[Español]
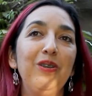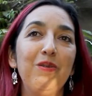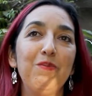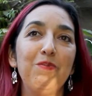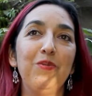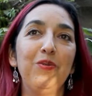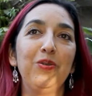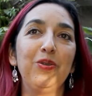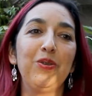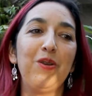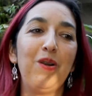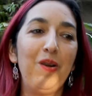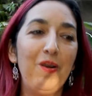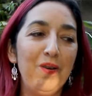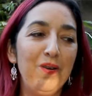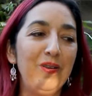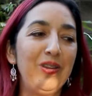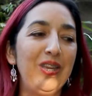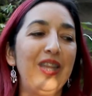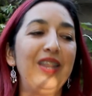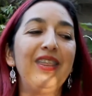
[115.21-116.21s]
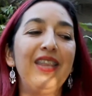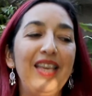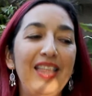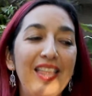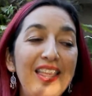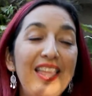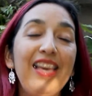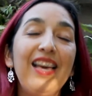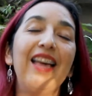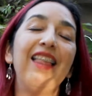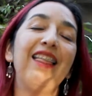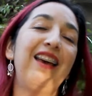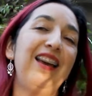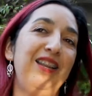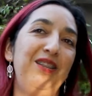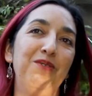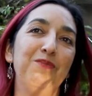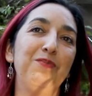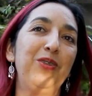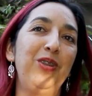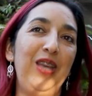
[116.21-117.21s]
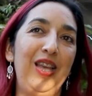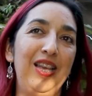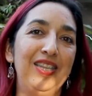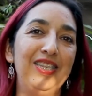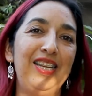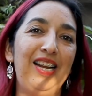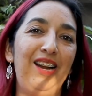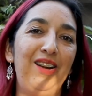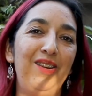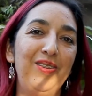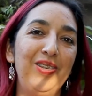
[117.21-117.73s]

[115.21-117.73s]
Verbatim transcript: como solo gente dedicada a esto podía hacerlo,